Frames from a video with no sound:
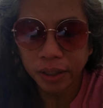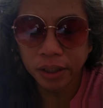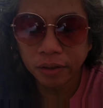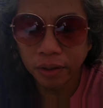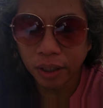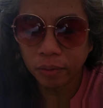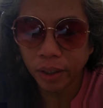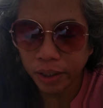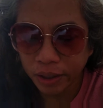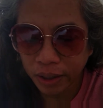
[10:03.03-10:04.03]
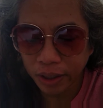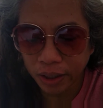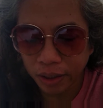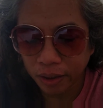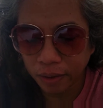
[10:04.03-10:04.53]
dito, nakuha na nila
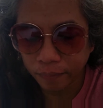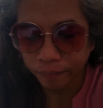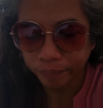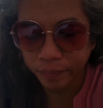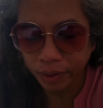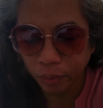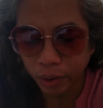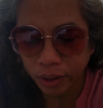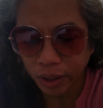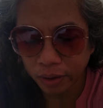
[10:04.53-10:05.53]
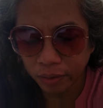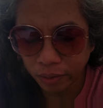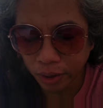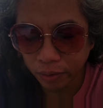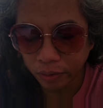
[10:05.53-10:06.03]
ng, nakuha nila
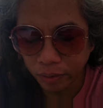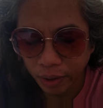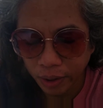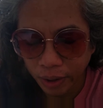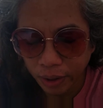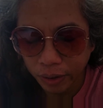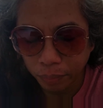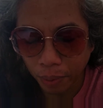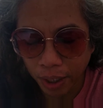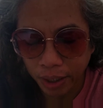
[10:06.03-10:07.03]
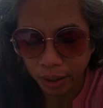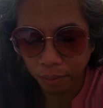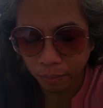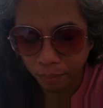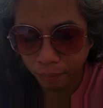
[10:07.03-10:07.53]
yung ano, yung pangalan
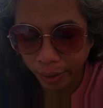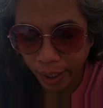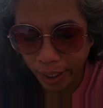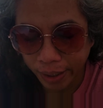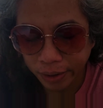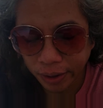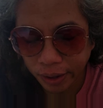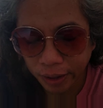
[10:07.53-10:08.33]
ng may ID,